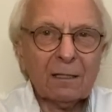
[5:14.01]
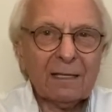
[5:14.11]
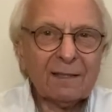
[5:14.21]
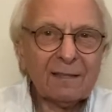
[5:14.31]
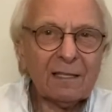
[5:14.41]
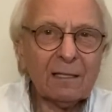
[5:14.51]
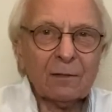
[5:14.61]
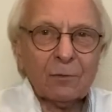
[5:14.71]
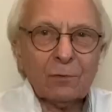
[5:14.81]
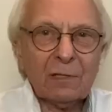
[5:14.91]
ici,
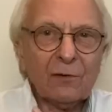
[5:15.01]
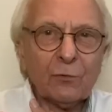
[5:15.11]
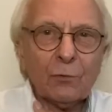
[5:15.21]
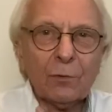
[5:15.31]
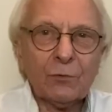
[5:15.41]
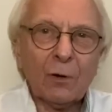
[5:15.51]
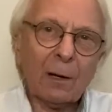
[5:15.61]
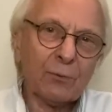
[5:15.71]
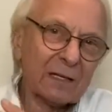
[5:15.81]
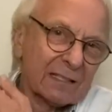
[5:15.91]
au niveau de
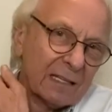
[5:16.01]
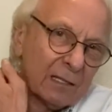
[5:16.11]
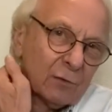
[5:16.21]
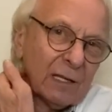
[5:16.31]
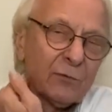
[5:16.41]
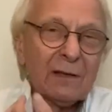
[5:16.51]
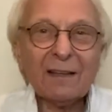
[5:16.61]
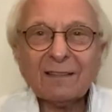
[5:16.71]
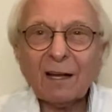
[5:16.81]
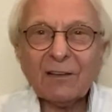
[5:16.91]
la poitrine et au niveau des
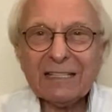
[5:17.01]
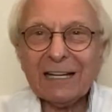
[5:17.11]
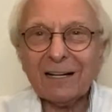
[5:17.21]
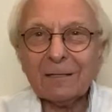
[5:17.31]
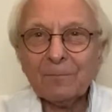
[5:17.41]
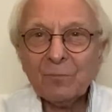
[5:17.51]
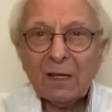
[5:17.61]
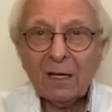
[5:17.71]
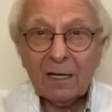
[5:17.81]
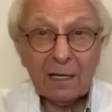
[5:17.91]
cervicales.
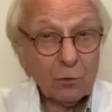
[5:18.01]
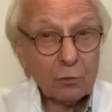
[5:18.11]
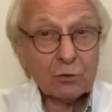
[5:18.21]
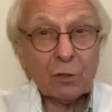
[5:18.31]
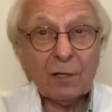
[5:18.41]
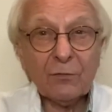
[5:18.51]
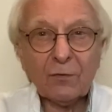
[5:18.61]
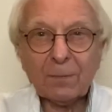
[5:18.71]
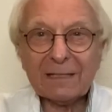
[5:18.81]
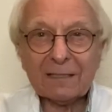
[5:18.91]
Et donc, je l'ai vu
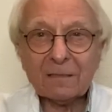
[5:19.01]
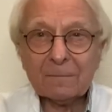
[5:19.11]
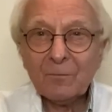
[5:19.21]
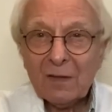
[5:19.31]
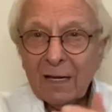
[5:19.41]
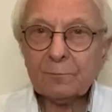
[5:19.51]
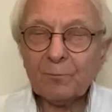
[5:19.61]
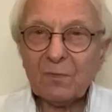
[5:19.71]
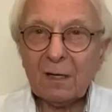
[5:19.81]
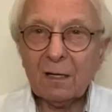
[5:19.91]
ce matin.
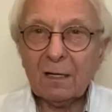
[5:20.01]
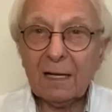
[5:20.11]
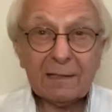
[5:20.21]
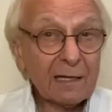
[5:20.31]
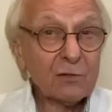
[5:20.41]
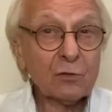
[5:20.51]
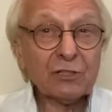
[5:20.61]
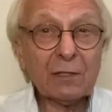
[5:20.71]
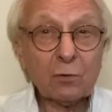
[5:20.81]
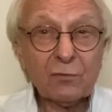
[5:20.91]
Et qu'est-ce que
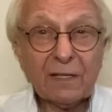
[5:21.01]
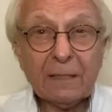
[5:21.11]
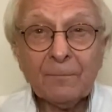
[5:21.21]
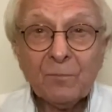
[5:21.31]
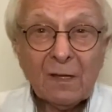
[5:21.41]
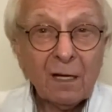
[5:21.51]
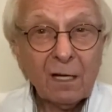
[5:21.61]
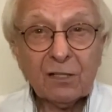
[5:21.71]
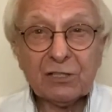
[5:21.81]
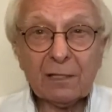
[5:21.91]
j'ai trouvé
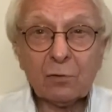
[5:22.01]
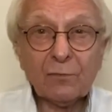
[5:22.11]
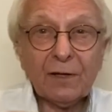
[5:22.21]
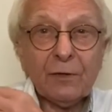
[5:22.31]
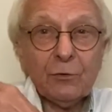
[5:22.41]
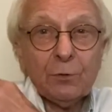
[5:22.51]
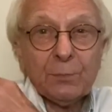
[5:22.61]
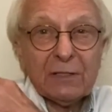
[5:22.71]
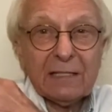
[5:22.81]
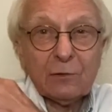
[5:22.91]
J'ai trouvé une
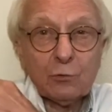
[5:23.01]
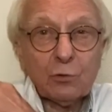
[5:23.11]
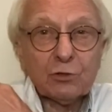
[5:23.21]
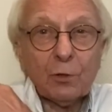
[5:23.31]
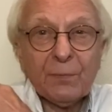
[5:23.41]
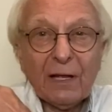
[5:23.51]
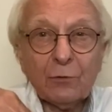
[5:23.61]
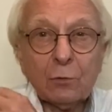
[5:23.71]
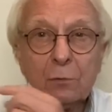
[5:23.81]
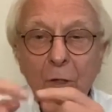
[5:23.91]
petite touche de
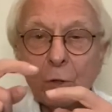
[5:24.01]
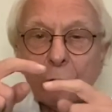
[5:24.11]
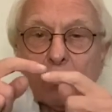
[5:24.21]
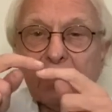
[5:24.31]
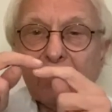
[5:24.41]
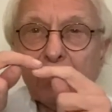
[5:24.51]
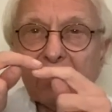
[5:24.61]
piano au niveau de